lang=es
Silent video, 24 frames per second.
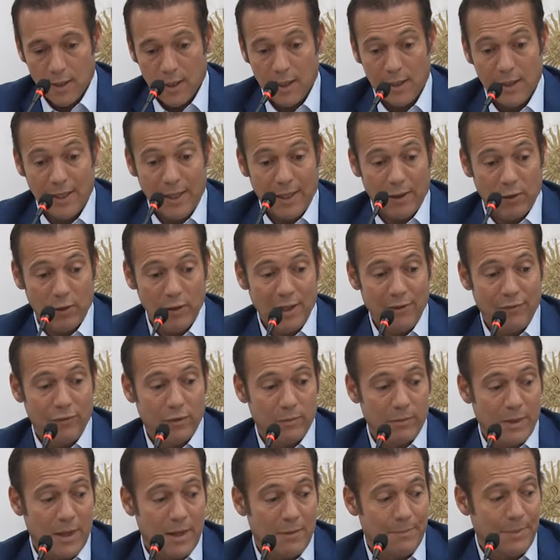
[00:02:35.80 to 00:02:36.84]
Esta ronda
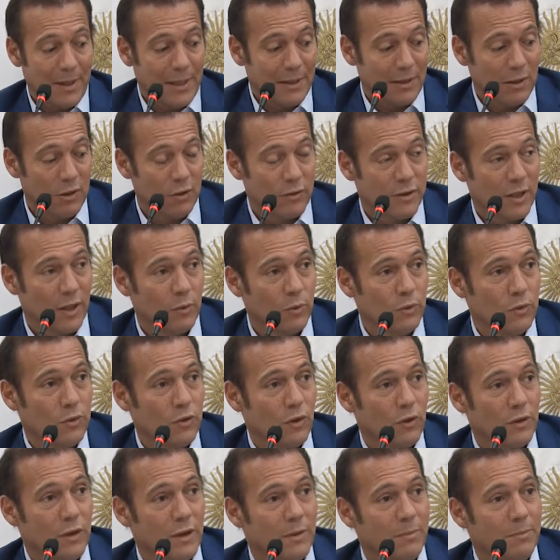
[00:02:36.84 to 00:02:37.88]
formaba parte de los
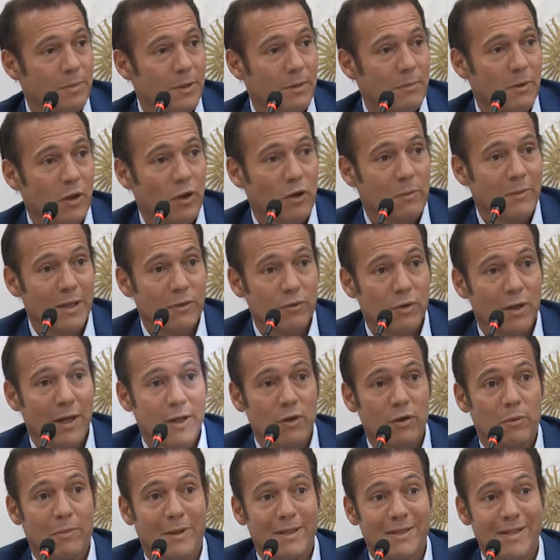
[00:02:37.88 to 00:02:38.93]
anuncios del 1 de marzo del
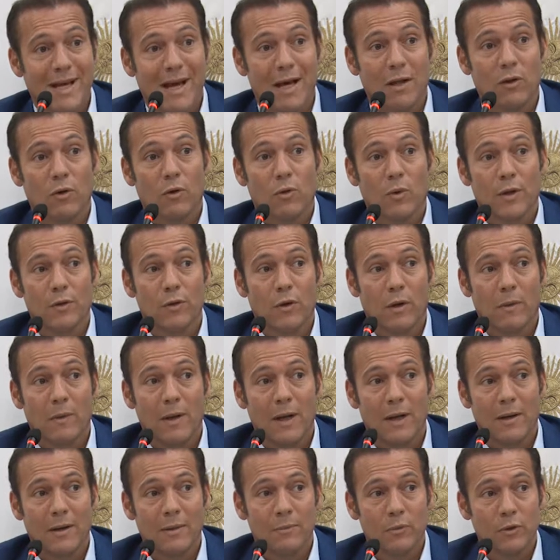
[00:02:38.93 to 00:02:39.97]
año pasado, cuando
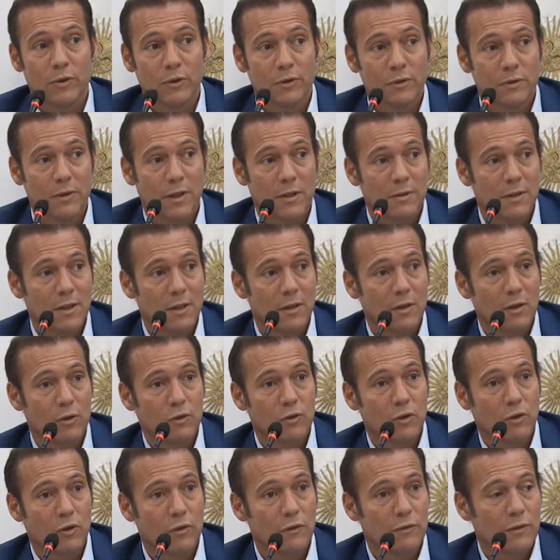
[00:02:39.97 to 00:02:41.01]
hablábamos de 7,
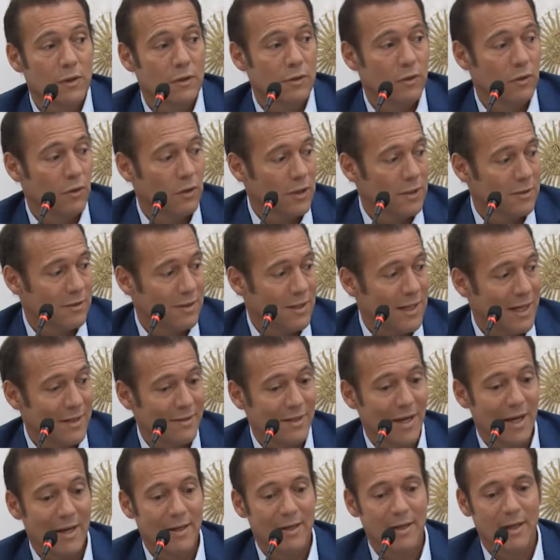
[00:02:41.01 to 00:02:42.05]
8 concesiones y
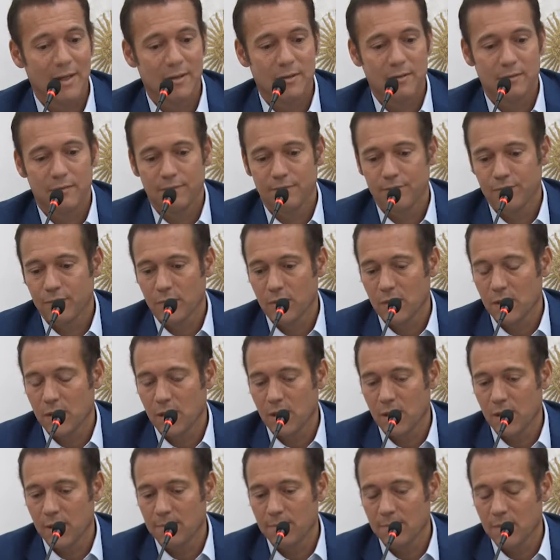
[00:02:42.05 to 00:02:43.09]
las áreas
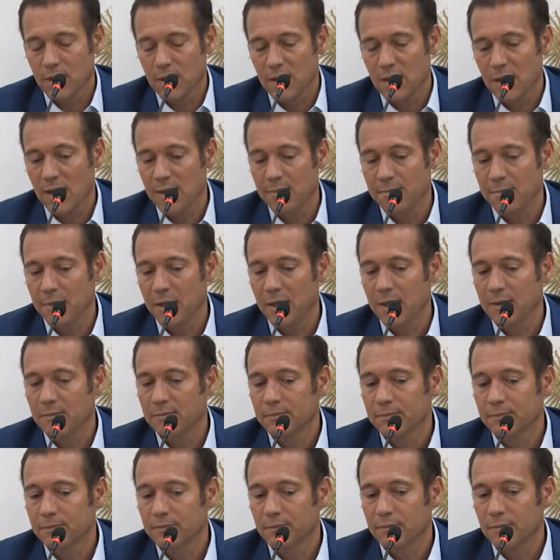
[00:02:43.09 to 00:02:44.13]
que
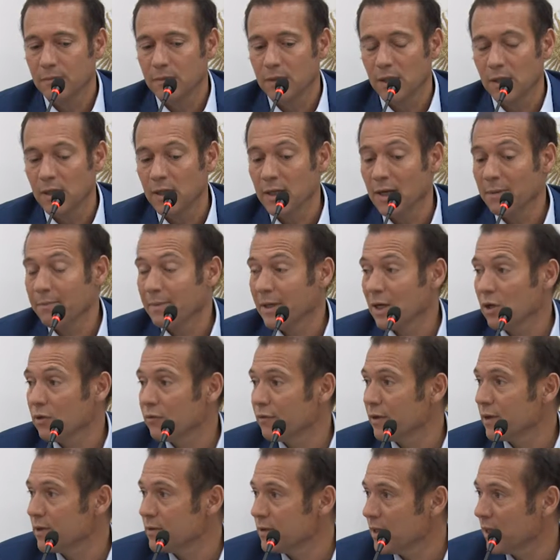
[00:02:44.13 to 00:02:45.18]
GIP tenía para
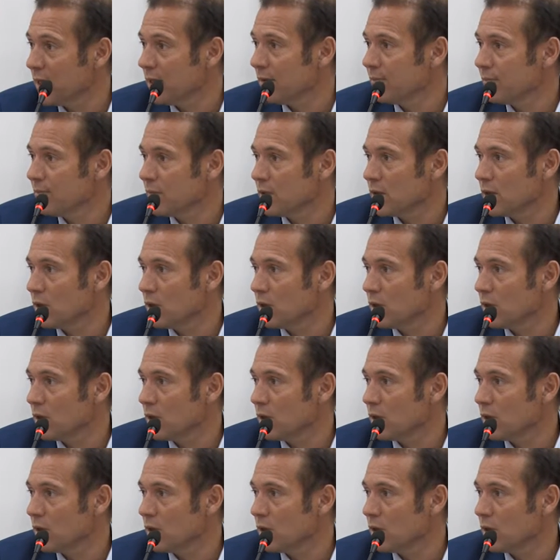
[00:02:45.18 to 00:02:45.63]
ofrecer.